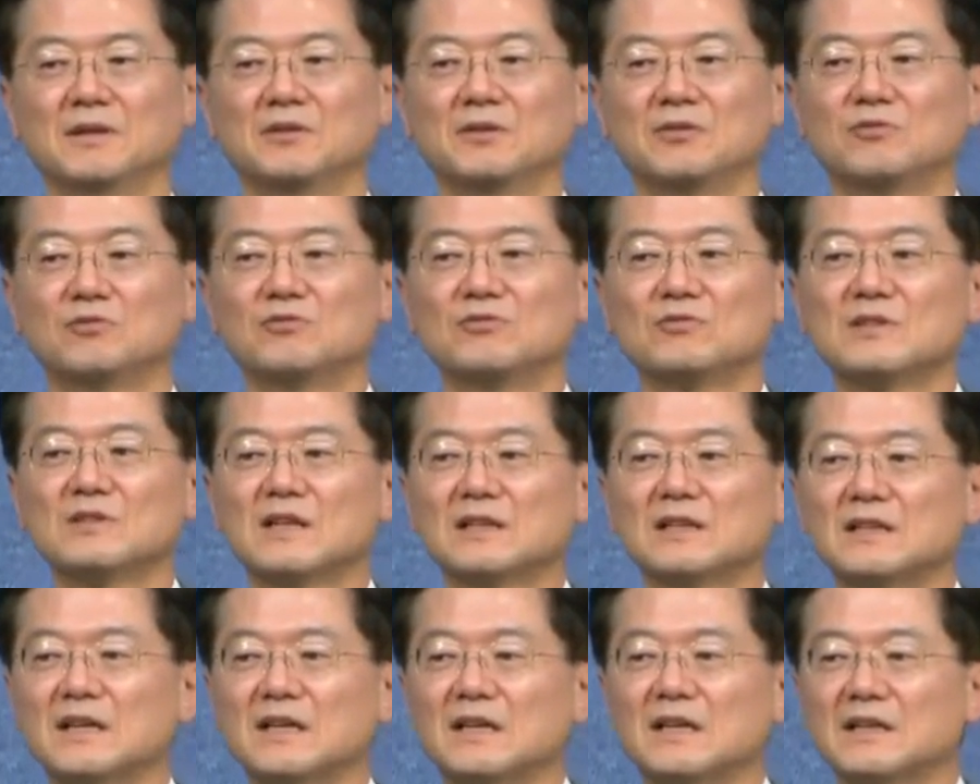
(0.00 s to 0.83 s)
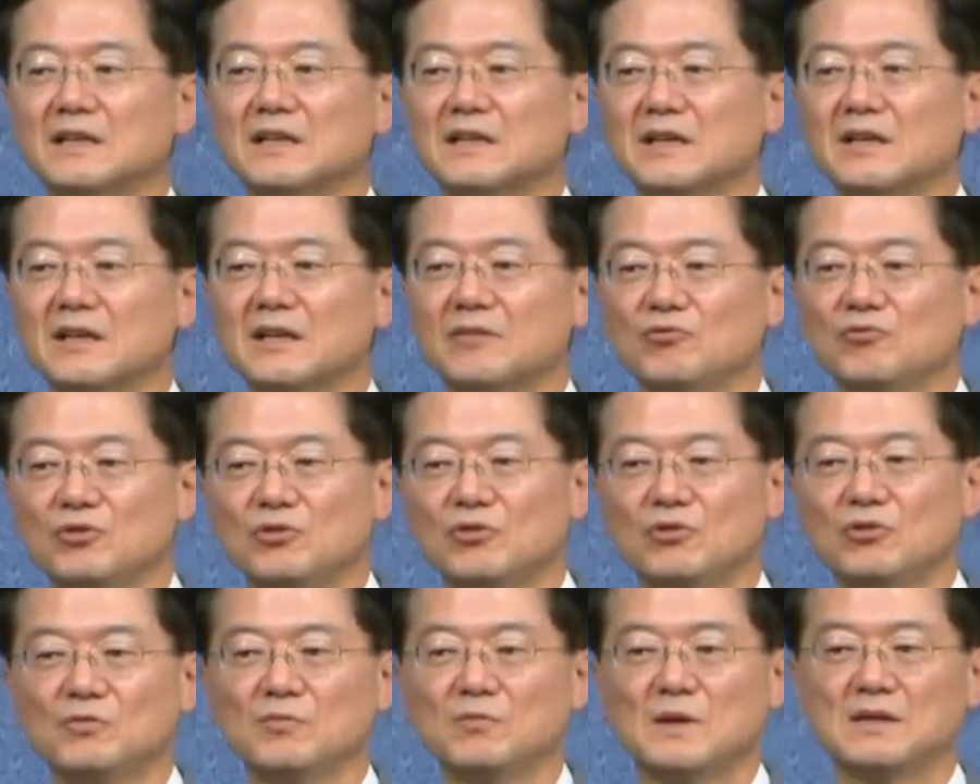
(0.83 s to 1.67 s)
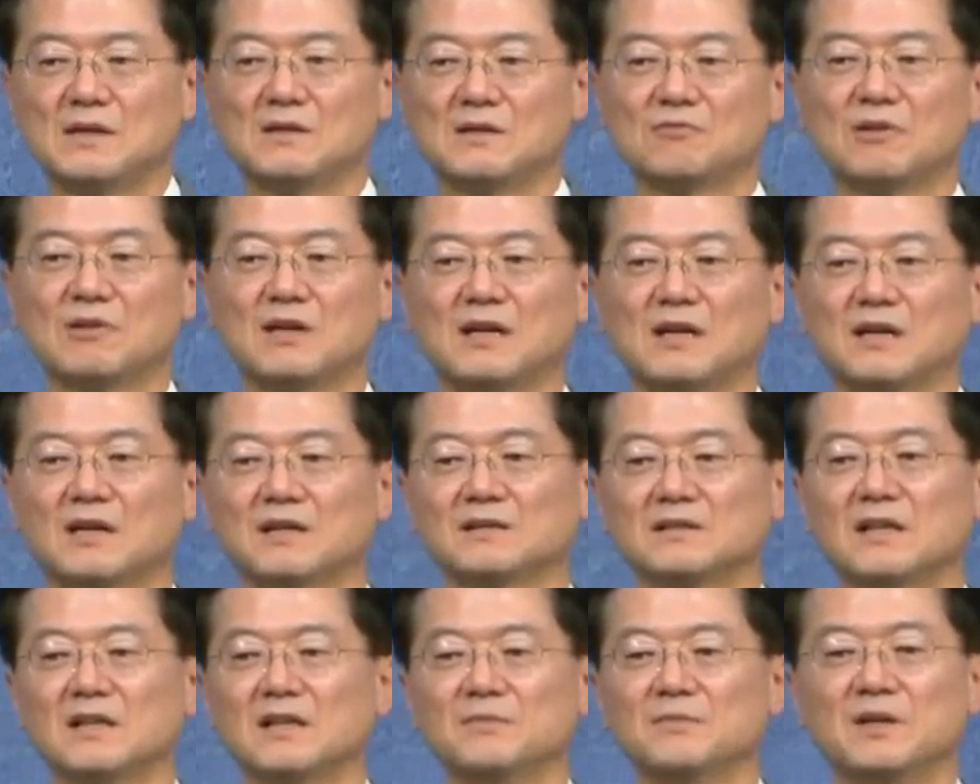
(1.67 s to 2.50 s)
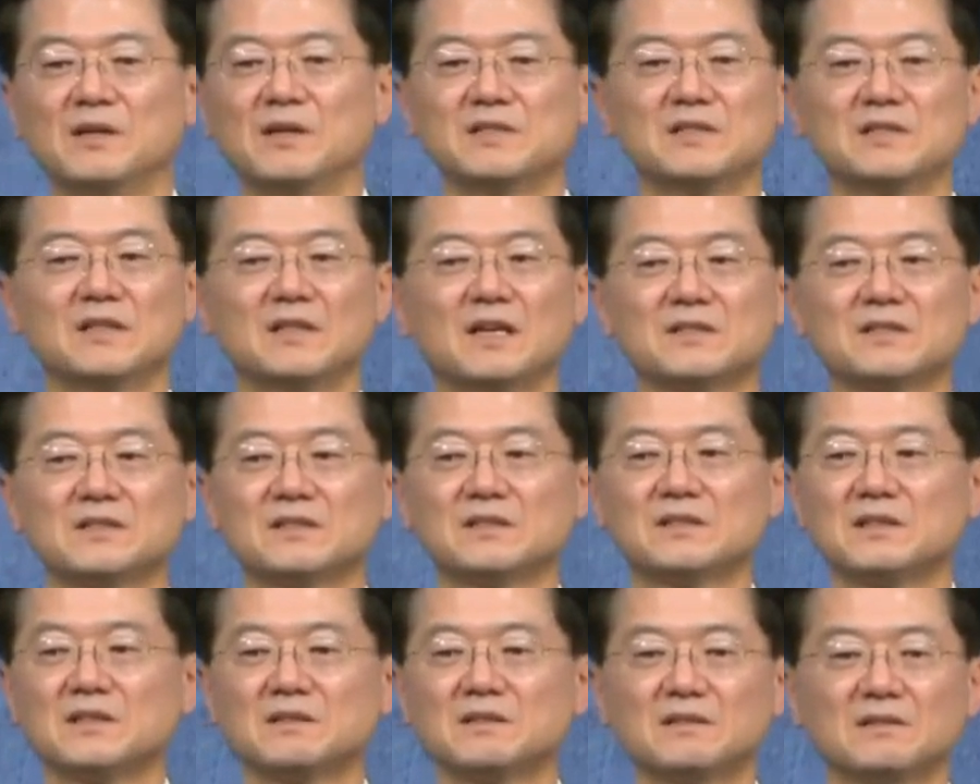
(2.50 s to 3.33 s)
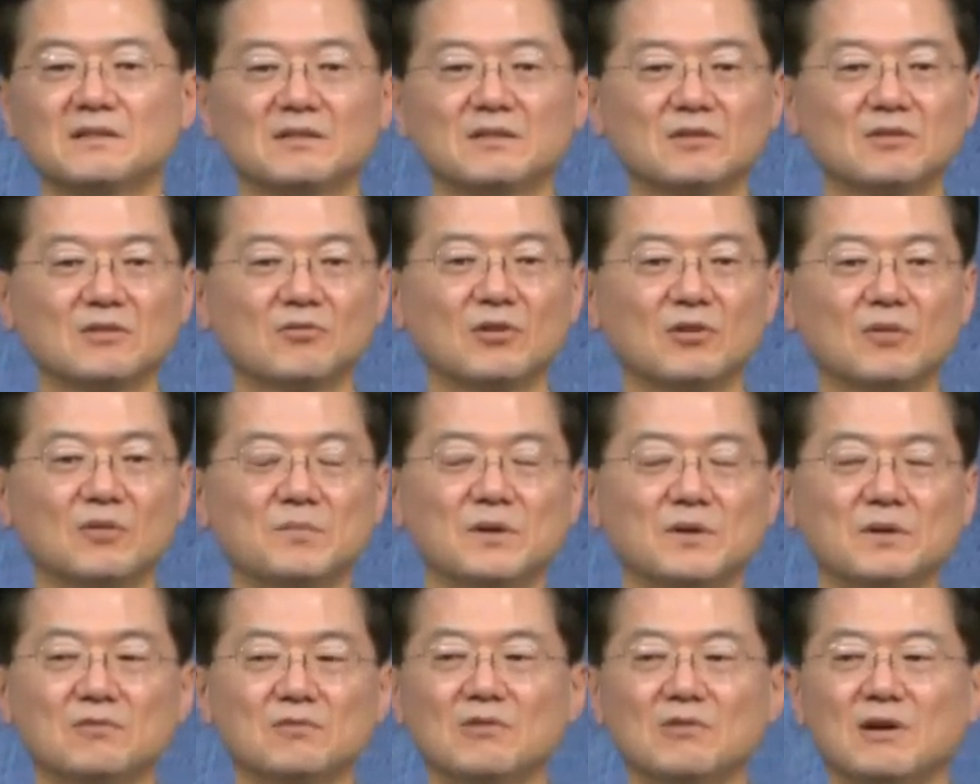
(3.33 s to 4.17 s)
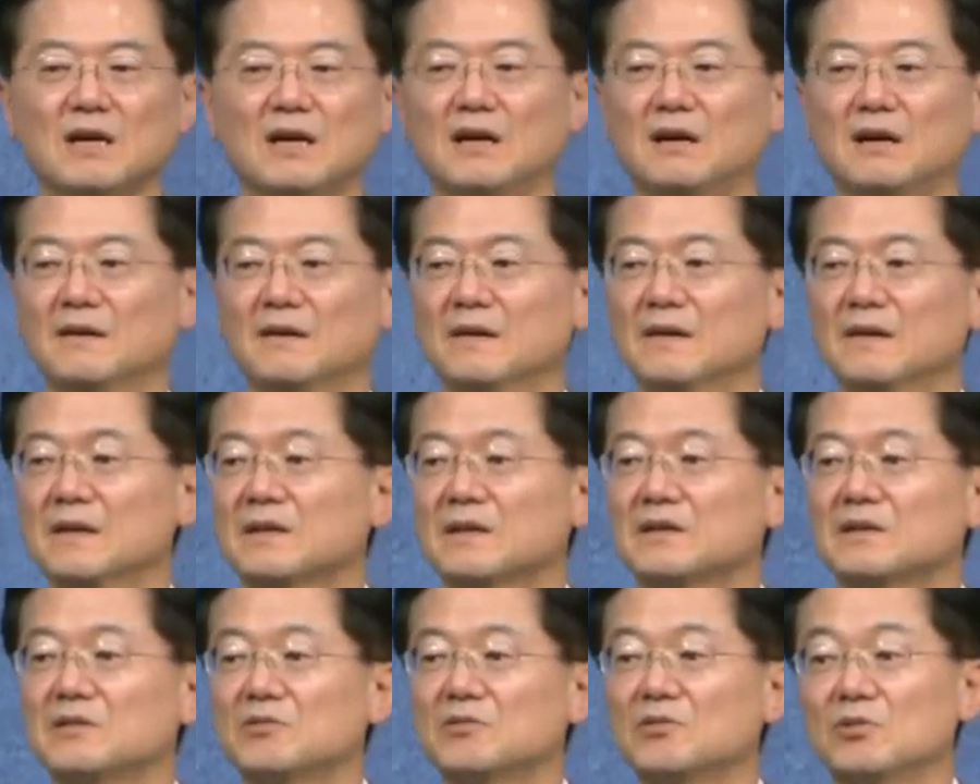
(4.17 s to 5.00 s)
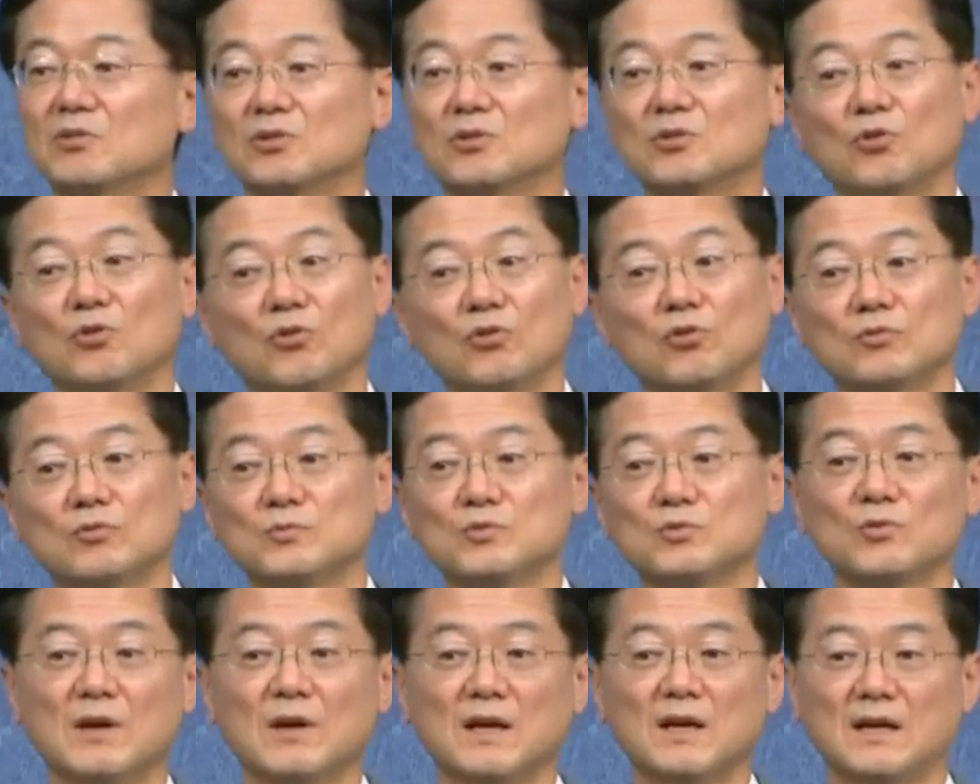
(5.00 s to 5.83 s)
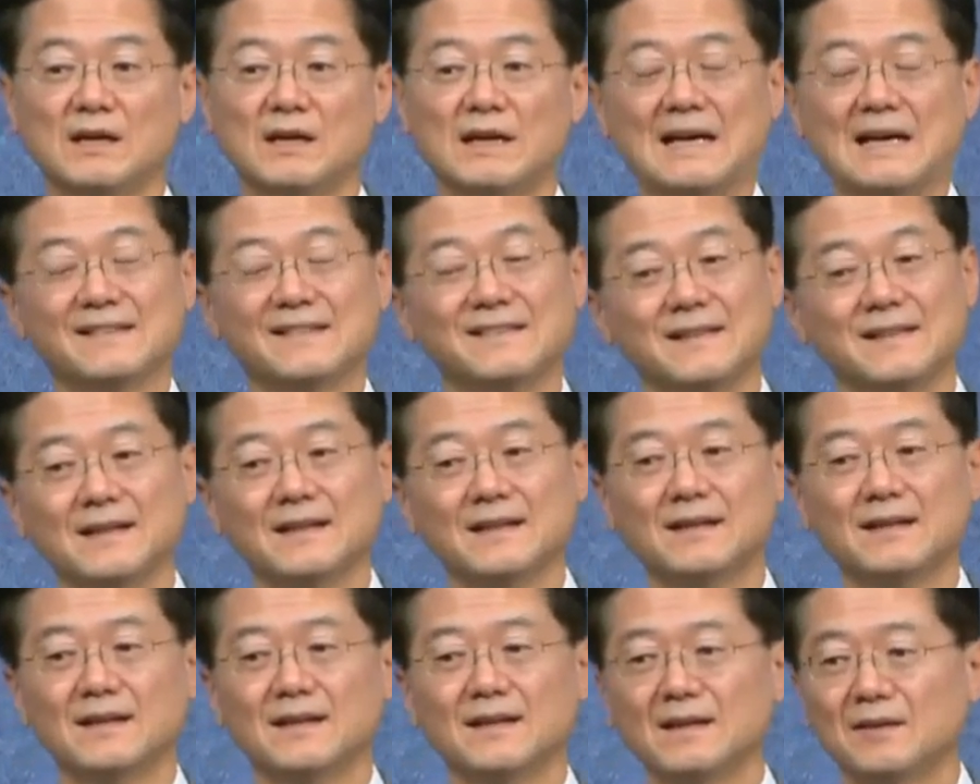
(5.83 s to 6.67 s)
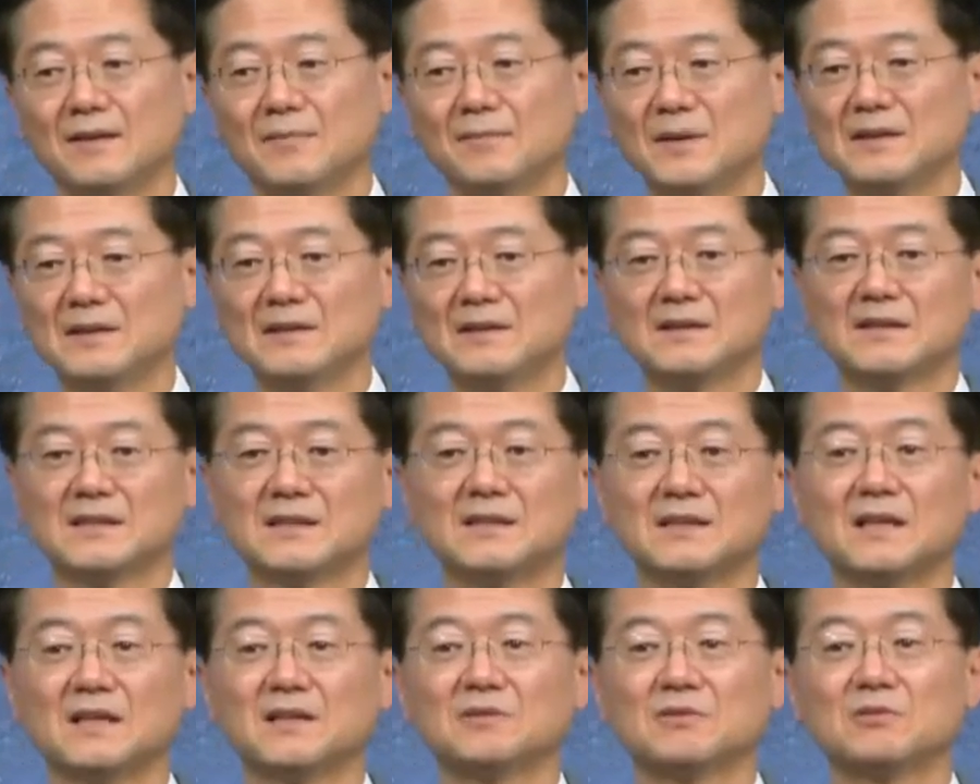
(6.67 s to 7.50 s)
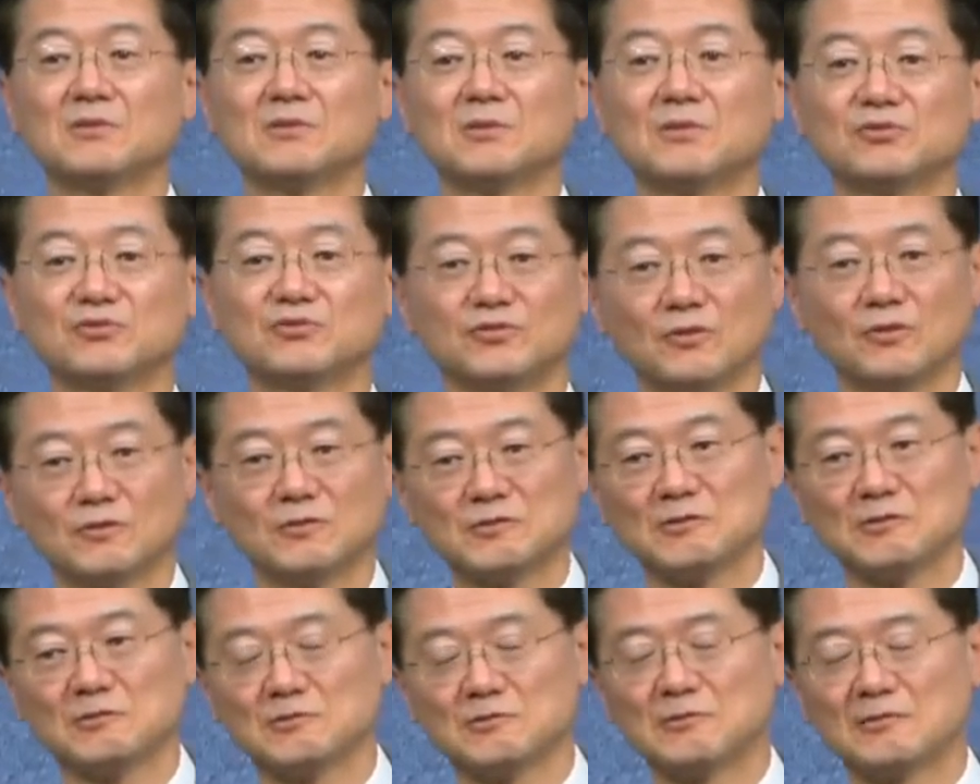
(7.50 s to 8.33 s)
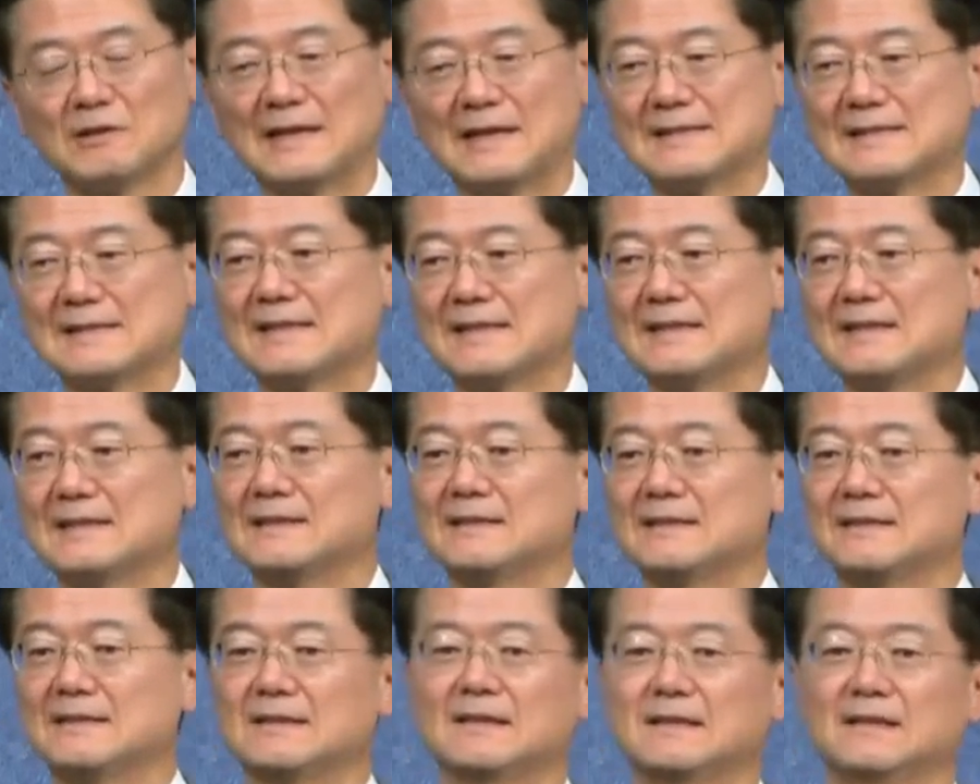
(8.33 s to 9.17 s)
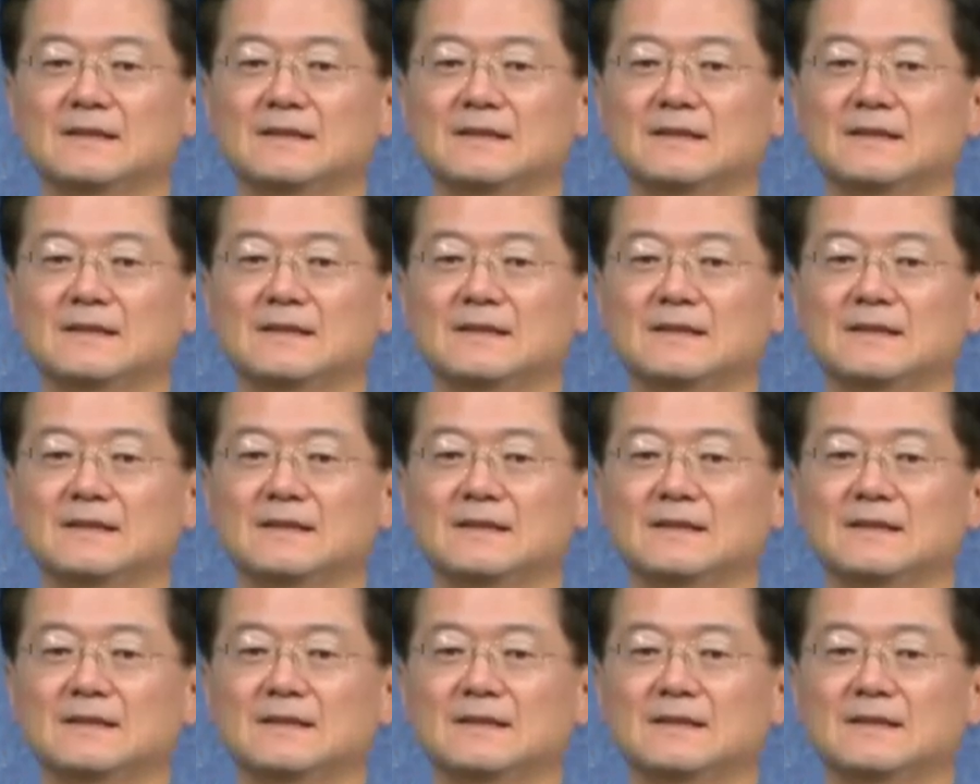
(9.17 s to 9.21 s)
누군가 나에게 위로 말과 그 다음에 신앙적인 권면과 그리고 도움과 안내만을 기다리고 수동적으로 앉아 있는